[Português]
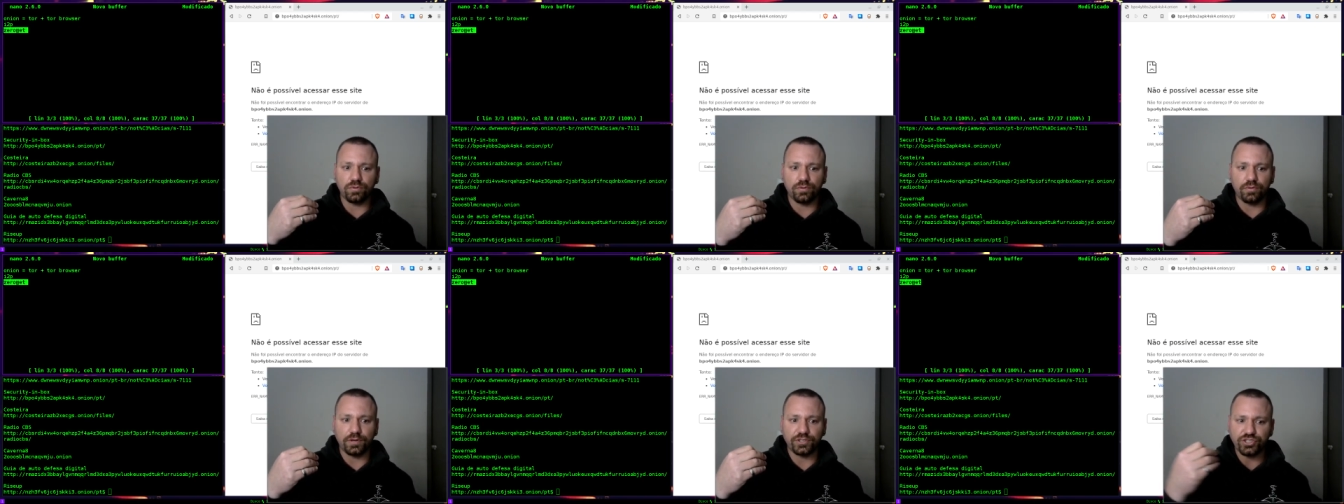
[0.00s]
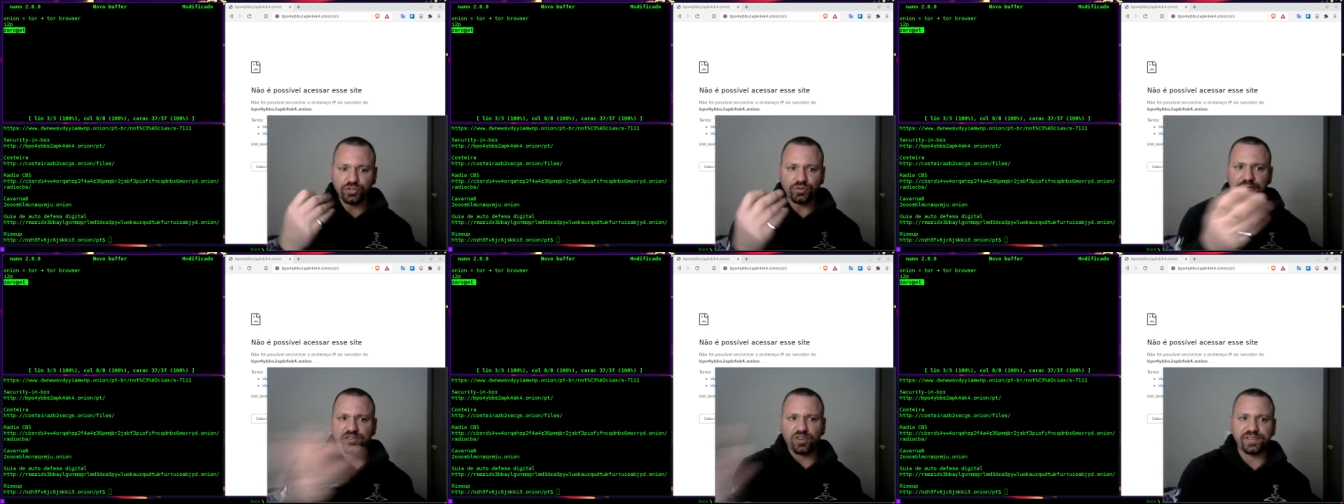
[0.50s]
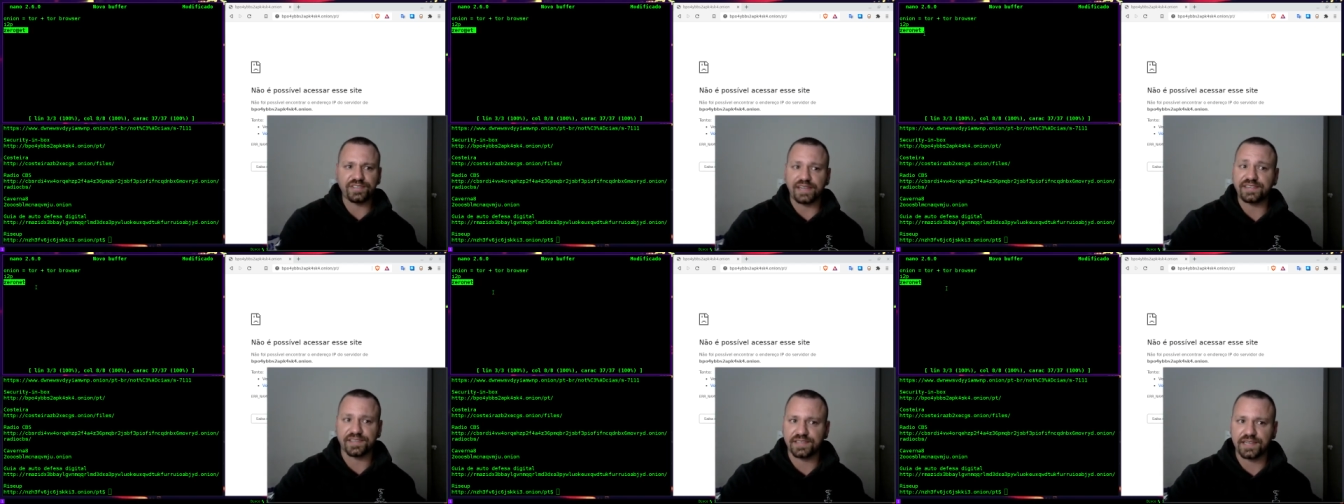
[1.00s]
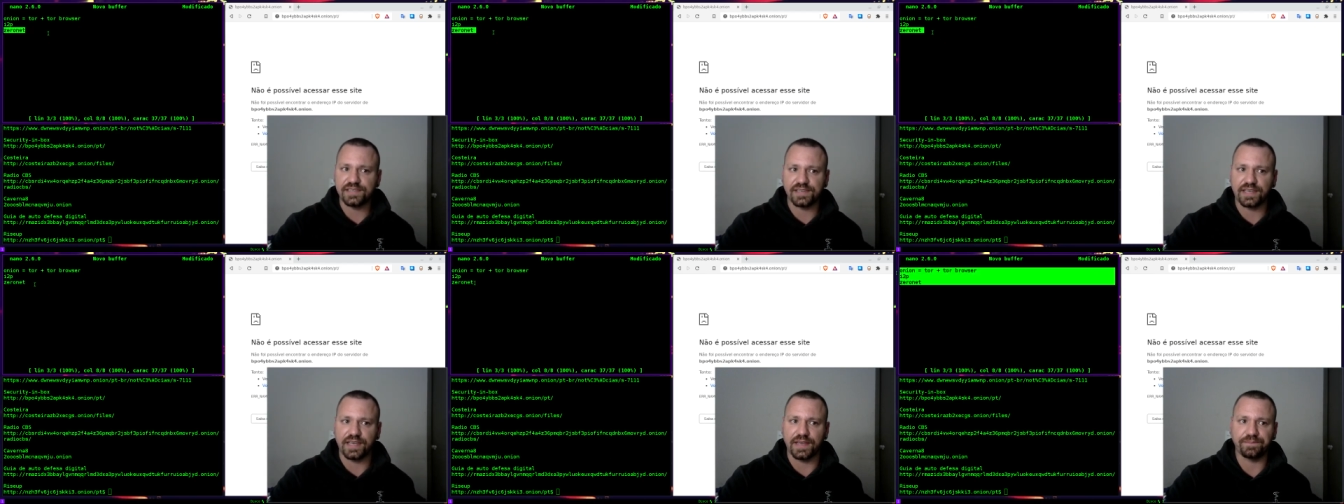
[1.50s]
a gente não tem só essas redes
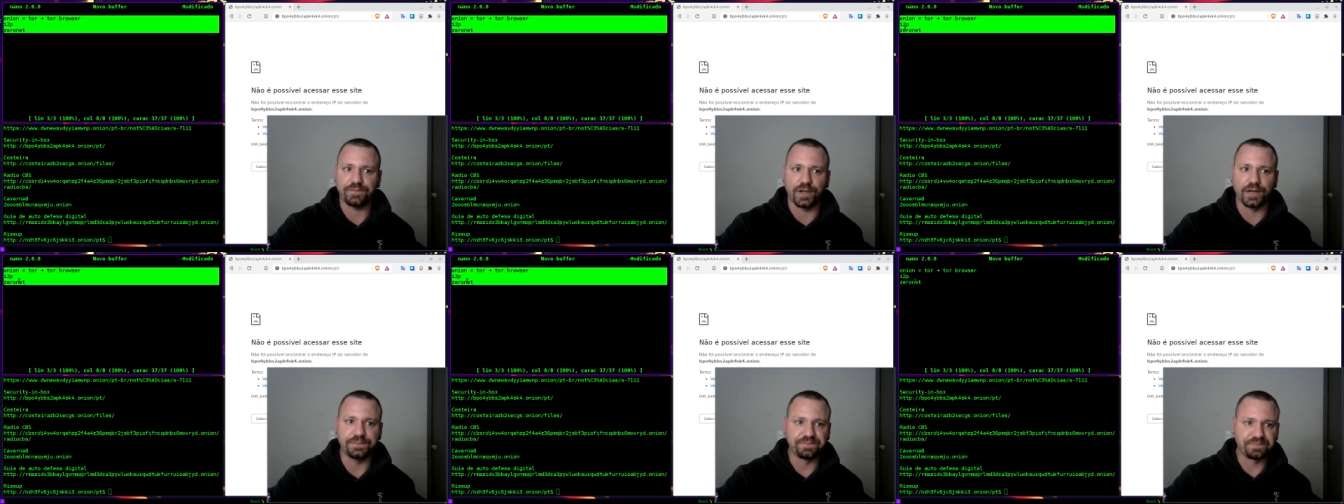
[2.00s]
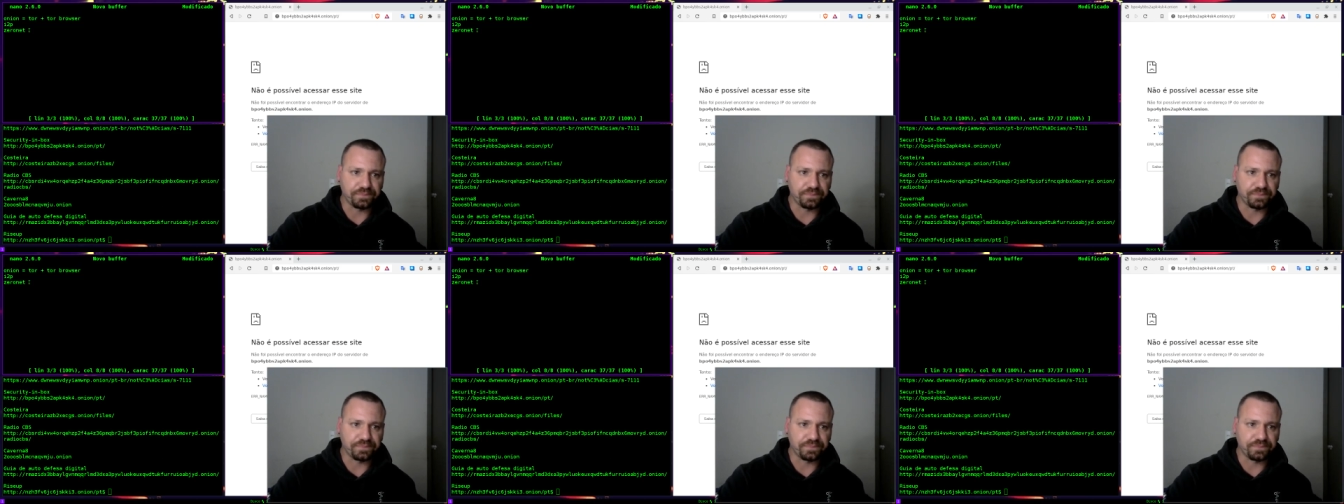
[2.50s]
aqui, tá?